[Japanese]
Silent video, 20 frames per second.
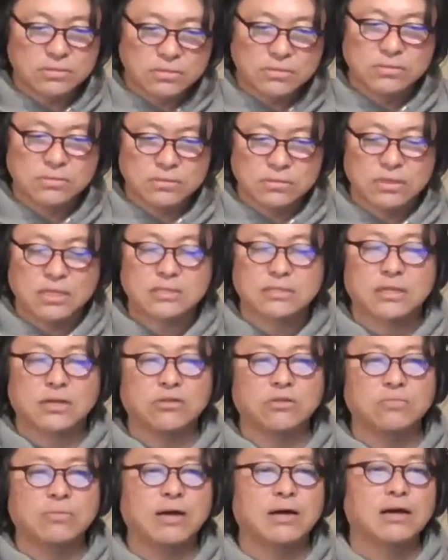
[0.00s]
くんですけ
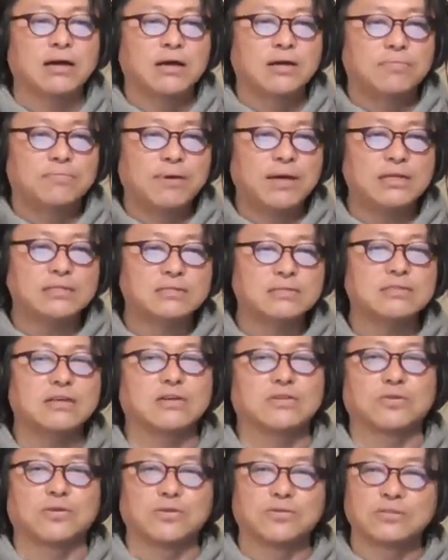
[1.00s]
どまあベースに
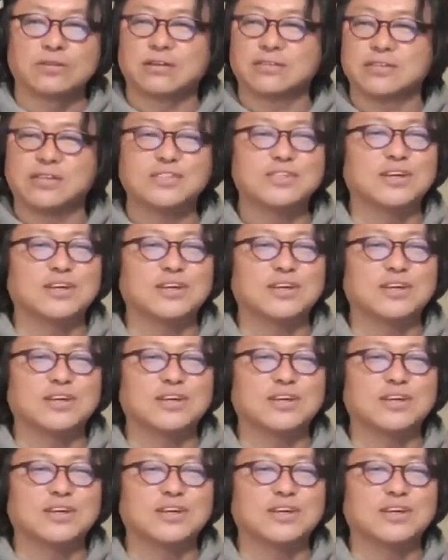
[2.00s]
はこうな